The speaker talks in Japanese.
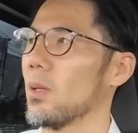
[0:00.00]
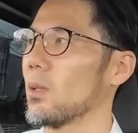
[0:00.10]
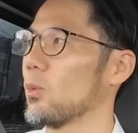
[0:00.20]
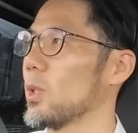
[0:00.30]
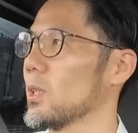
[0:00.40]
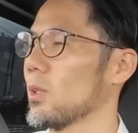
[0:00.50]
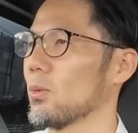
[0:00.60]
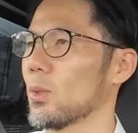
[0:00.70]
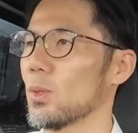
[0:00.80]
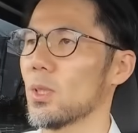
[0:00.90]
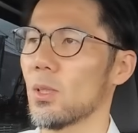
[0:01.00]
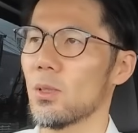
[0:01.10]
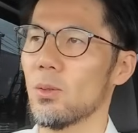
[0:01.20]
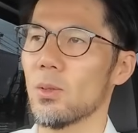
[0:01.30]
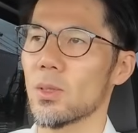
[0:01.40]
あの皆さんはどちらか
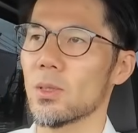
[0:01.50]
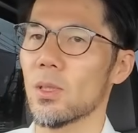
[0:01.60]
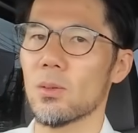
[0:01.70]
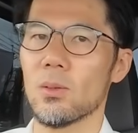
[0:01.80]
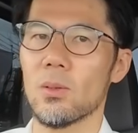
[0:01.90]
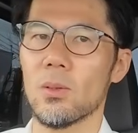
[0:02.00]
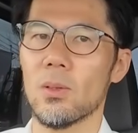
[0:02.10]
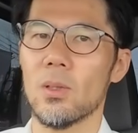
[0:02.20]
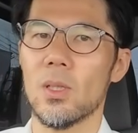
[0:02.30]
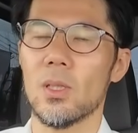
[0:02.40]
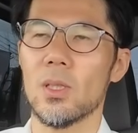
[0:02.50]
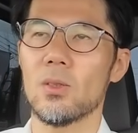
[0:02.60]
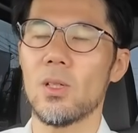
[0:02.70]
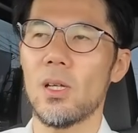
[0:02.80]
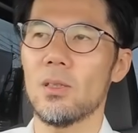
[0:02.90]
というとですねあの
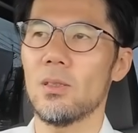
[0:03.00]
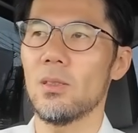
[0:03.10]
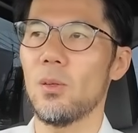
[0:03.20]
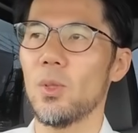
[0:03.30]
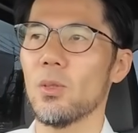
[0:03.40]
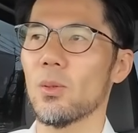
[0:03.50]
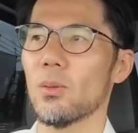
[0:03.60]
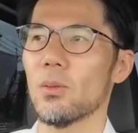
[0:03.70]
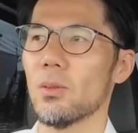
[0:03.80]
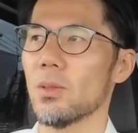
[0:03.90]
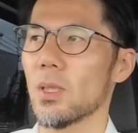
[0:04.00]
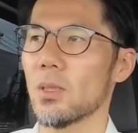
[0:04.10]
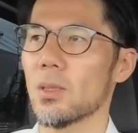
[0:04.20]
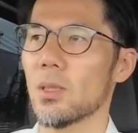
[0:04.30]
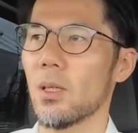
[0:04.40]
肉眼で見ることを優
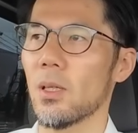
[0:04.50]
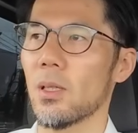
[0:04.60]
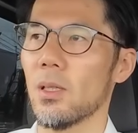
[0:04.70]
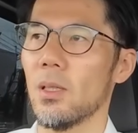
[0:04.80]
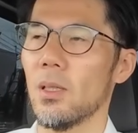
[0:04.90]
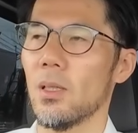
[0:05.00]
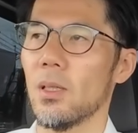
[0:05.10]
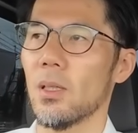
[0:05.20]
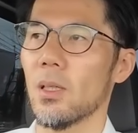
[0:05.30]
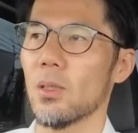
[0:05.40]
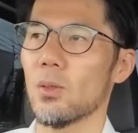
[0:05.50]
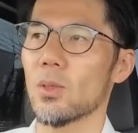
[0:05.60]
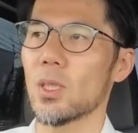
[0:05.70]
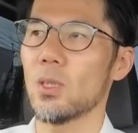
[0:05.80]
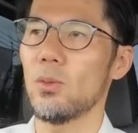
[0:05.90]
先してあ
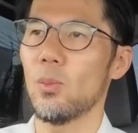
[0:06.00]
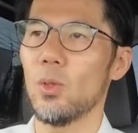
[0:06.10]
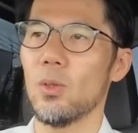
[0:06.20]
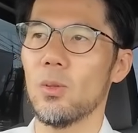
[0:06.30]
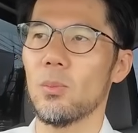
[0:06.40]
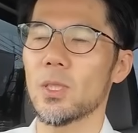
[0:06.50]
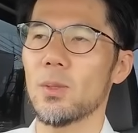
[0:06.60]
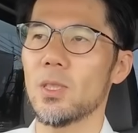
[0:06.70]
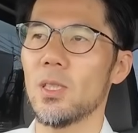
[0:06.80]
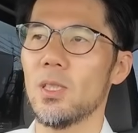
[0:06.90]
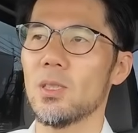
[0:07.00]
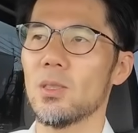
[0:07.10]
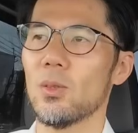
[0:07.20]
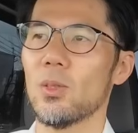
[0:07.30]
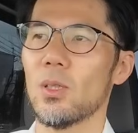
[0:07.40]
の写真はもうパチパチでいいっ
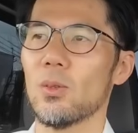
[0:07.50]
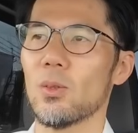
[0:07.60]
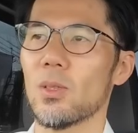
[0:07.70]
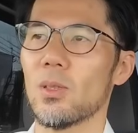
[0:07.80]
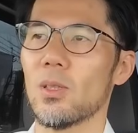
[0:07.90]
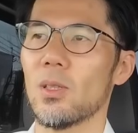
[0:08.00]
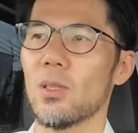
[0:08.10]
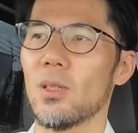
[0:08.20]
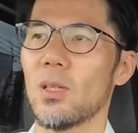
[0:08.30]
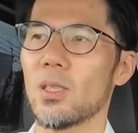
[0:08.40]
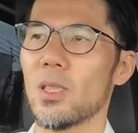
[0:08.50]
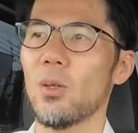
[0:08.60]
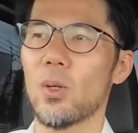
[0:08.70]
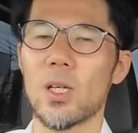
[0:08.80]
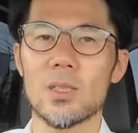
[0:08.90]
すよぐらいの感じだ
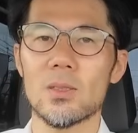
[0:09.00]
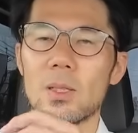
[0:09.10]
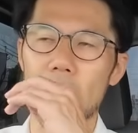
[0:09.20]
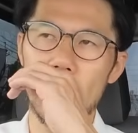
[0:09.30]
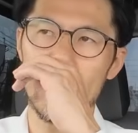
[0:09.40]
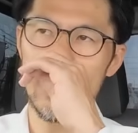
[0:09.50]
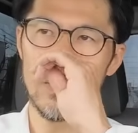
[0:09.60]
ね俺からするとね